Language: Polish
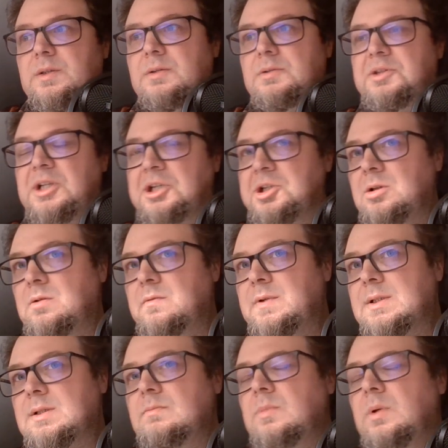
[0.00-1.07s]
znaczeniowa,
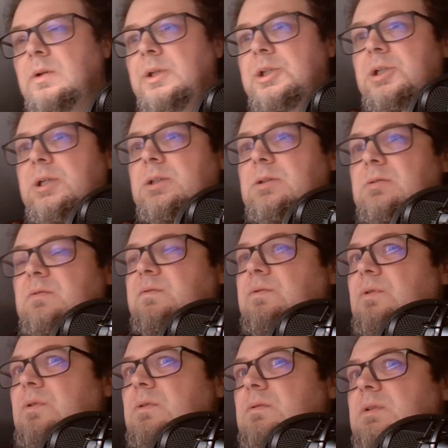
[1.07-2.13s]
symboliczna, to
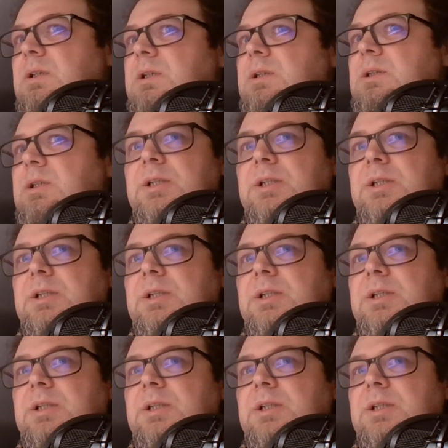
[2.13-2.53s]
Włochy,